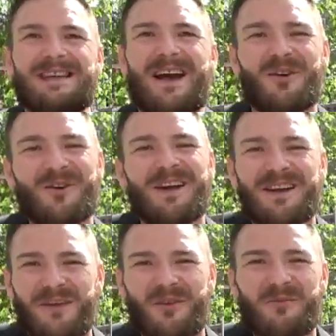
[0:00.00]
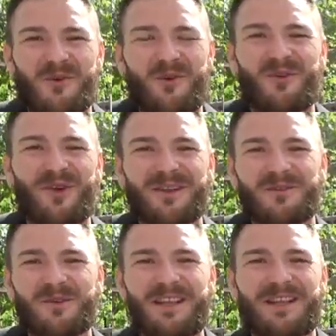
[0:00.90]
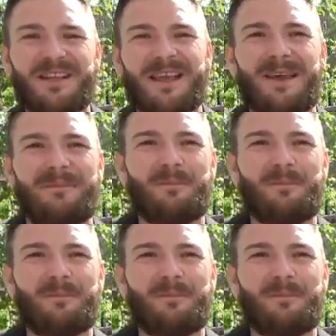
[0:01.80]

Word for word: Ancora ringrazio il professore Antonini e